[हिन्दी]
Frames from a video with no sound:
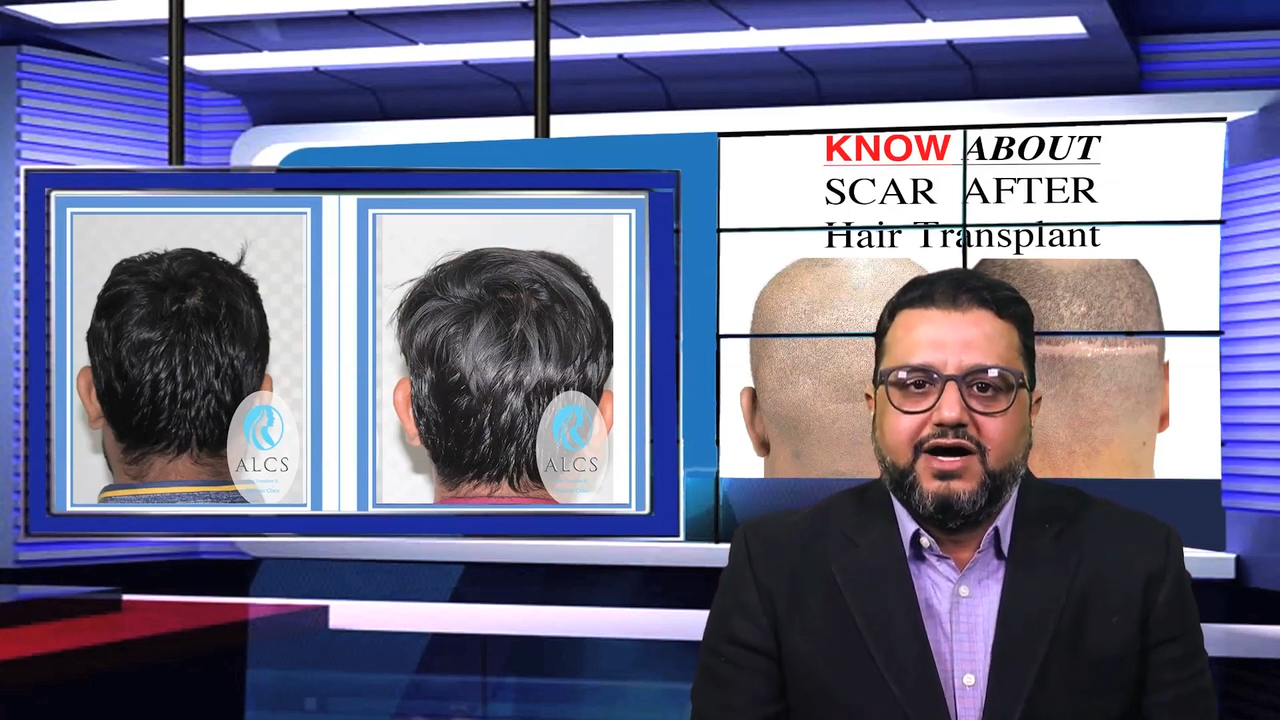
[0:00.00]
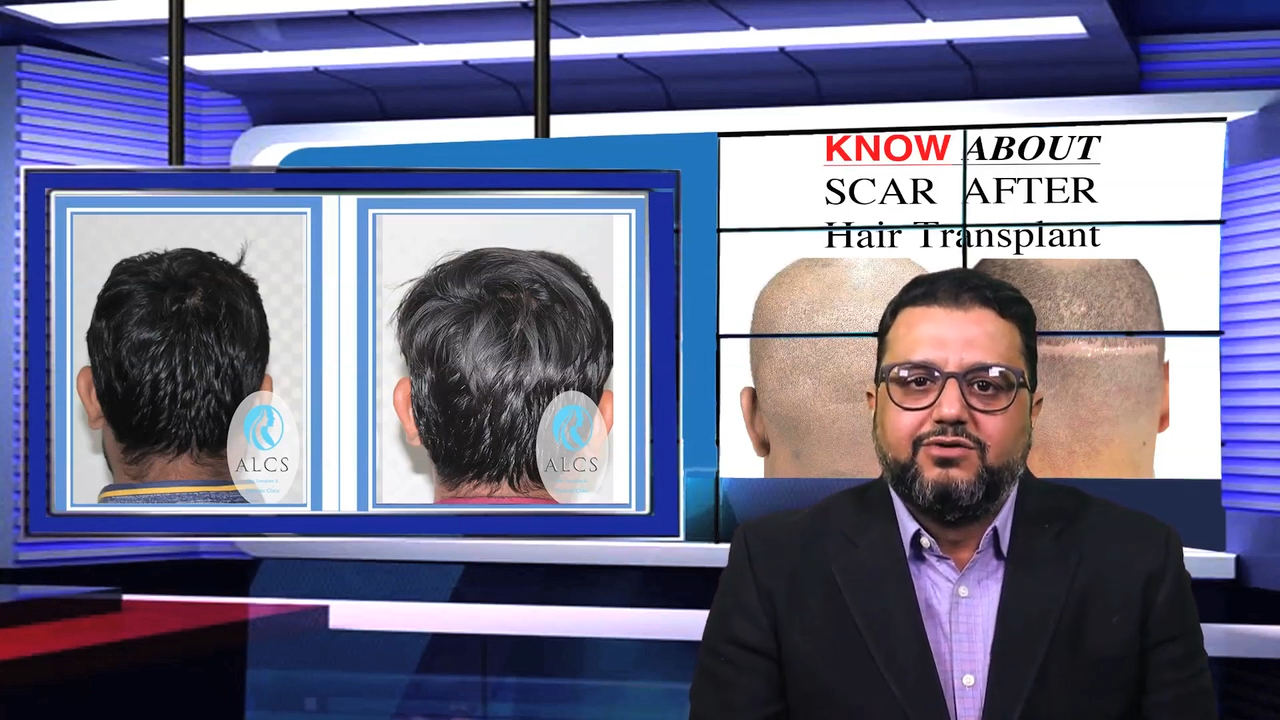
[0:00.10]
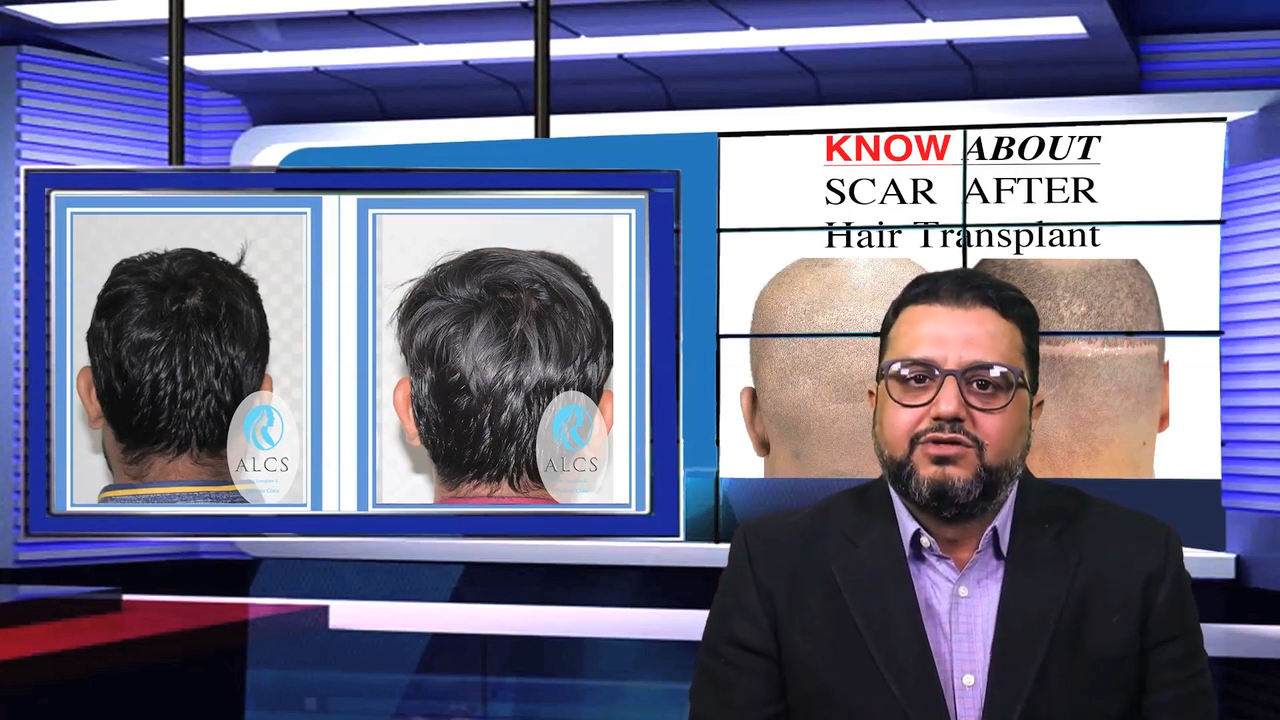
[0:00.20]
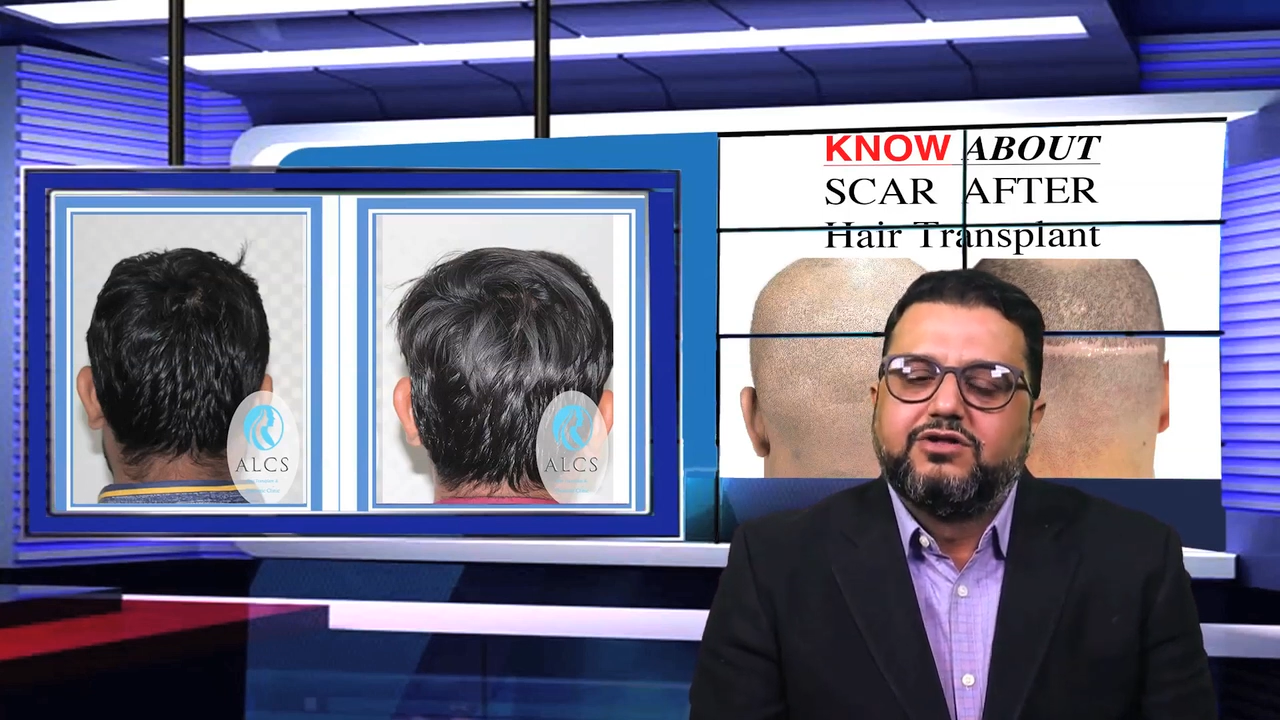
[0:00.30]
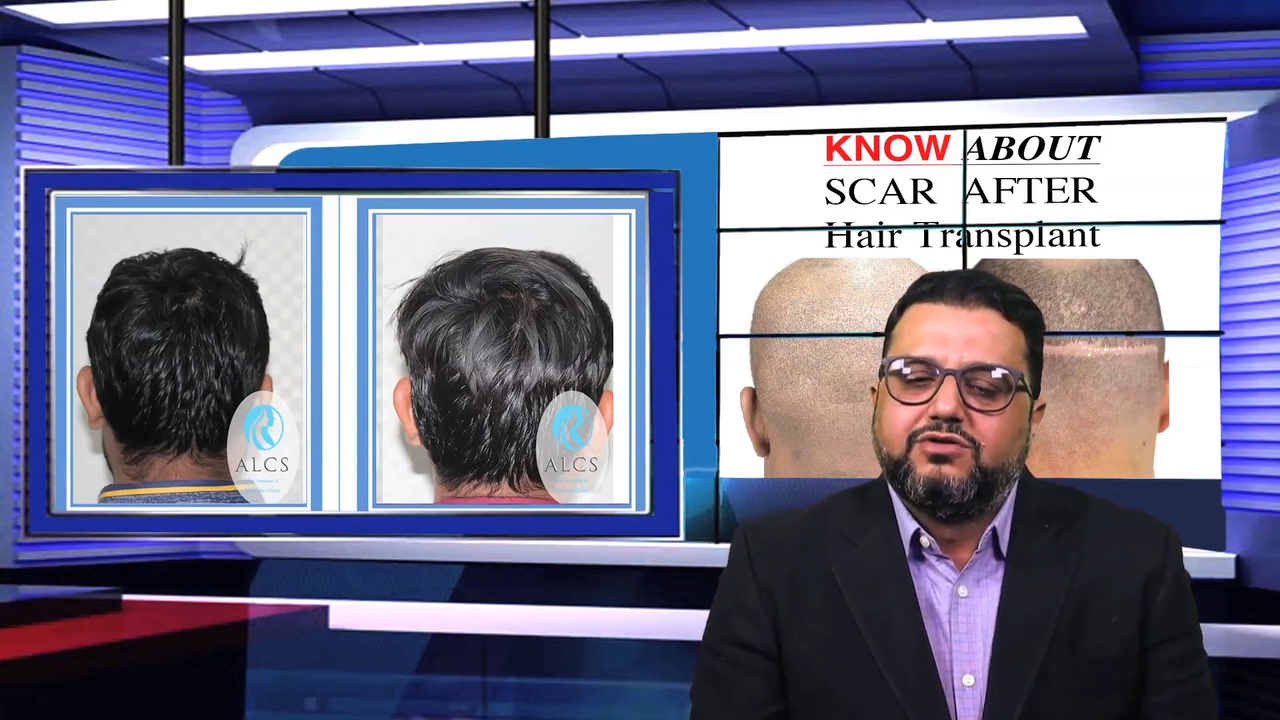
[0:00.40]
बाल
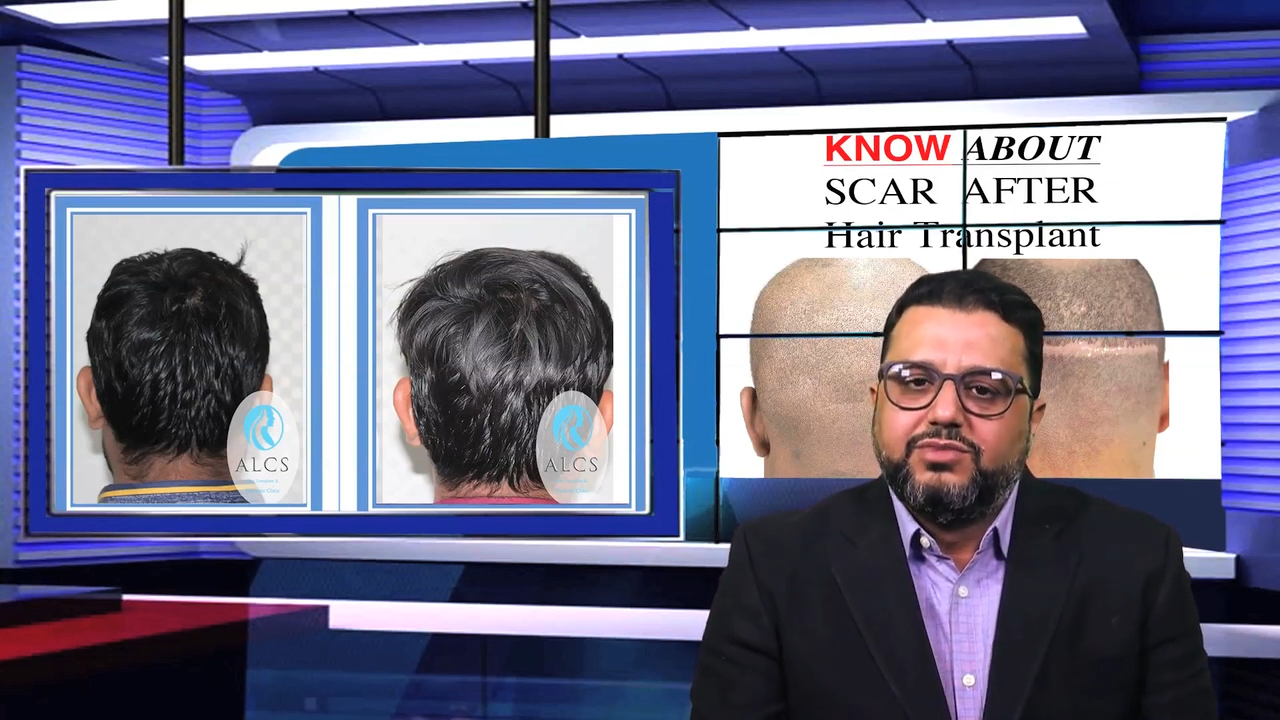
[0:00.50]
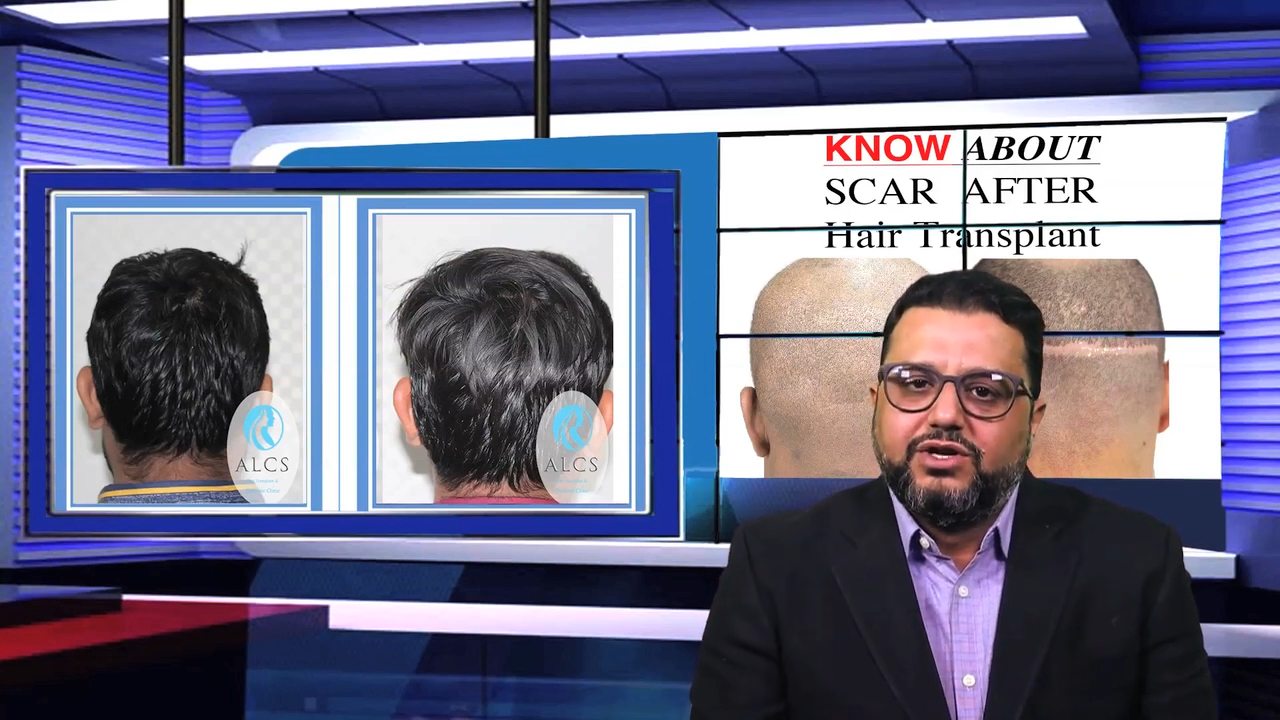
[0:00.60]
होता है तो